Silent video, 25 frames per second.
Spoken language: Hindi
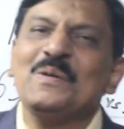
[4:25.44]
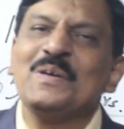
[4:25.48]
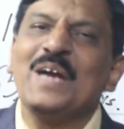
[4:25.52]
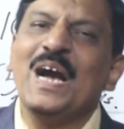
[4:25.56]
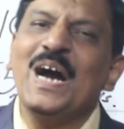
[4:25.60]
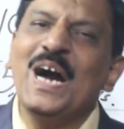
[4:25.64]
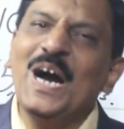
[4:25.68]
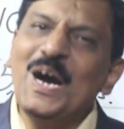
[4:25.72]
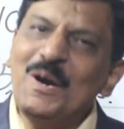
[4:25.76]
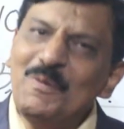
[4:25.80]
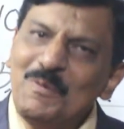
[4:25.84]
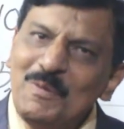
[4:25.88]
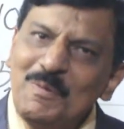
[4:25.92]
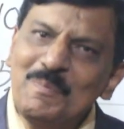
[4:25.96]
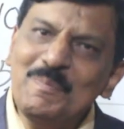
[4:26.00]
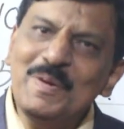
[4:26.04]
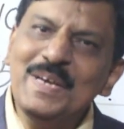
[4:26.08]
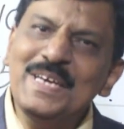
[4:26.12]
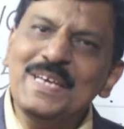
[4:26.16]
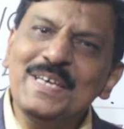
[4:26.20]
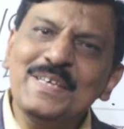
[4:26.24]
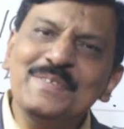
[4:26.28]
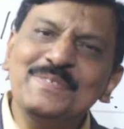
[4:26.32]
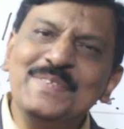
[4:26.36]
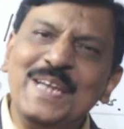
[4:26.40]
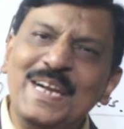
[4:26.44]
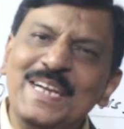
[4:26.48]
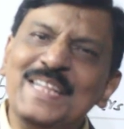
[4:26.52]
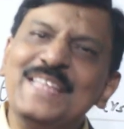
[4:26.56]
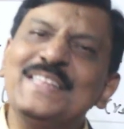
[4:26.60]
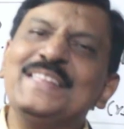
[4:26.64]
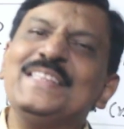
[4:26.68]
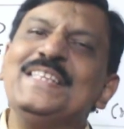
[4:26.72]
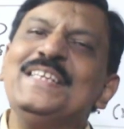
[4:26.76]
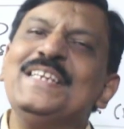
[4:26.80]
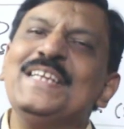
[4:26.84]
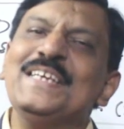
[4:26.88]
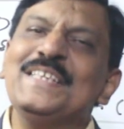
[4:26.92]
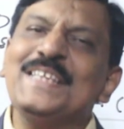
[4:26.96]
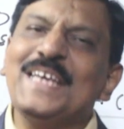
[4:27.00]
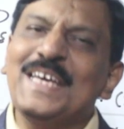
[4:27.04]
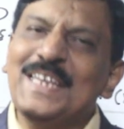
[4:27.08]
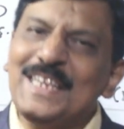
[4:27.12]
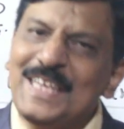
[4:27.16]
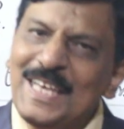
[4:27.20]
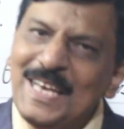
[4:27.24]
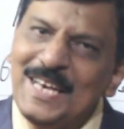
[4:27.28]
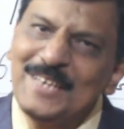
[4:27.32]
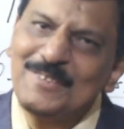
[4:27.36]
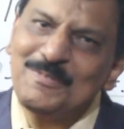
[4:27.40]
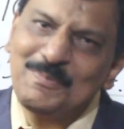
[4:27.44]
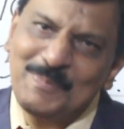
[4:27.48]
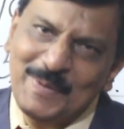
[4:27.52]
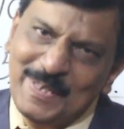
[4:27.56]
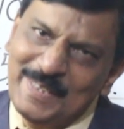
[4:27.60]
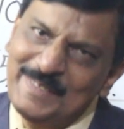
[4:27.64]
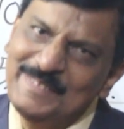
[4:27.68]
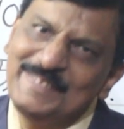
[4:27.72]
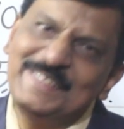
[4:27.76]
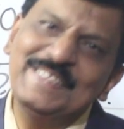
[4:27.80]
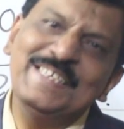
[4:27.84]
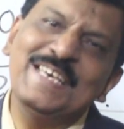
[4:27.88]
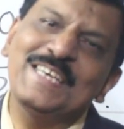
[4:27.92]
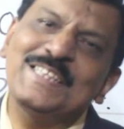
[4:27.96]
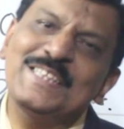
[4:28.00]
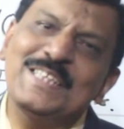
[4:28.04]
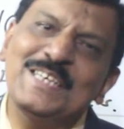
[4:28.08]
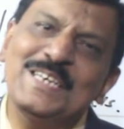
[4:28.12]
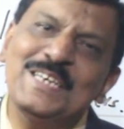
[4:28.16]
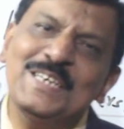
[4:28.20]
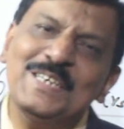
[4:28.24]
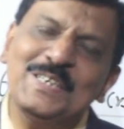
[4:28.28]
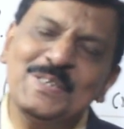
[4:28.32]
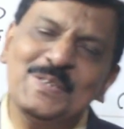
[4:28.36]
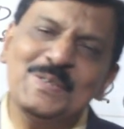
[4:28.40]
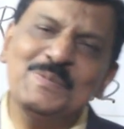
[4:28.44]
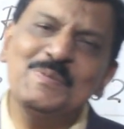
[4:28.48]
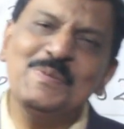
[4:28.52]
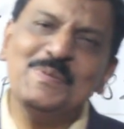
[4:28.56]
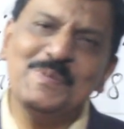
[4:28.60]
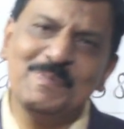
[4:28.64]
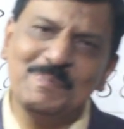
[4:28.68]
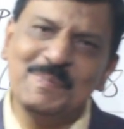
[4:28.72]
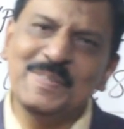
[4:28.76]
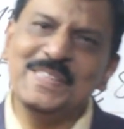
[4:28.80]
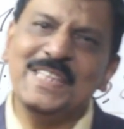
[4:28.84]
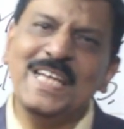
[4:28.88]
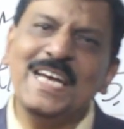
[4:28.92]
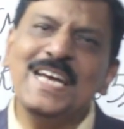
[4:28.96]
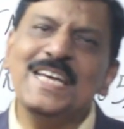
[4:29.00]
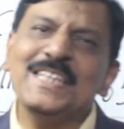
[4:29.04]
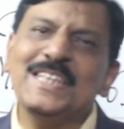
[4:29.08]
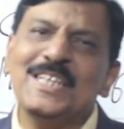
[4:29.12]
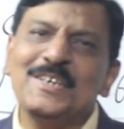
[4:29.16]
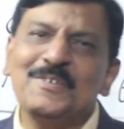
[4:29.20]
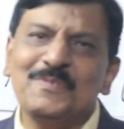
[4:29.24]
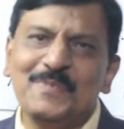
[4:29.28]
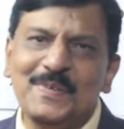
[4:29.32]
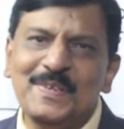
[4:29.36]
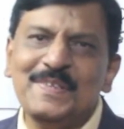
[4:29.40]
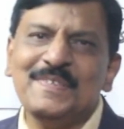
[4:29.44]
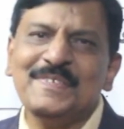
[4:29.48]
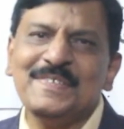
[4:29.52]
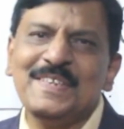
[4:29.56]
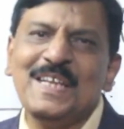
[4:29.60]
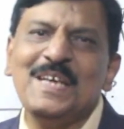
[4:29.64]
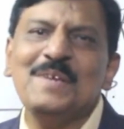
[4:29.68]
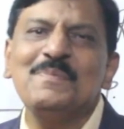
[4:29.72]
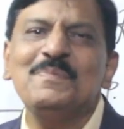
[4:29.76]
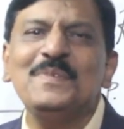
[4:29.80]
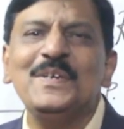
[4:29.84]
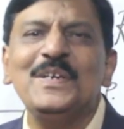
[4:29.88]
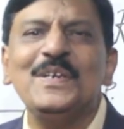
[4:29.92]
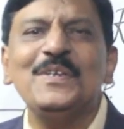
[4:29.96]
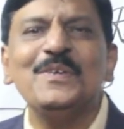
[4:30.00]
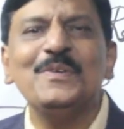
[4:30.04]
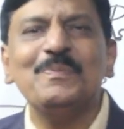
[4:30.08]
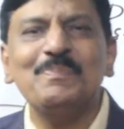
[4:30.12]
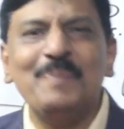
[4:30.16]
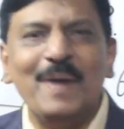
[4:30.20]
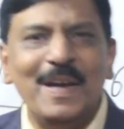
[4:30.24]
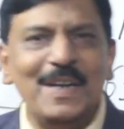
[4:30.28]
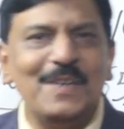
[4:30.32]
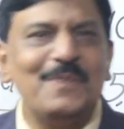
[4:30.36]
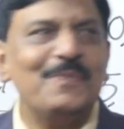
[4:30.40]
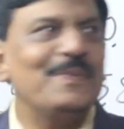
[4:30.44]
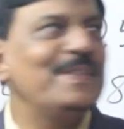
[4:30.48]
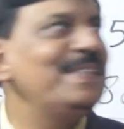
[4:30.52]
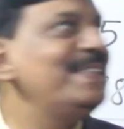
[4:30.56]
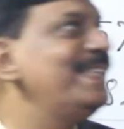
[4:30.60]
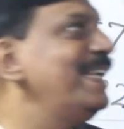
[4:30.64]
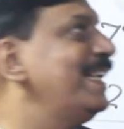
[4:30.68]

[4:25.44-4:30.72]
कहाँ वो मैं साढ़े तीन हज़ार के आसपास दिया था बताया था फर्स्ट टाइम वीडियो पार्ट वन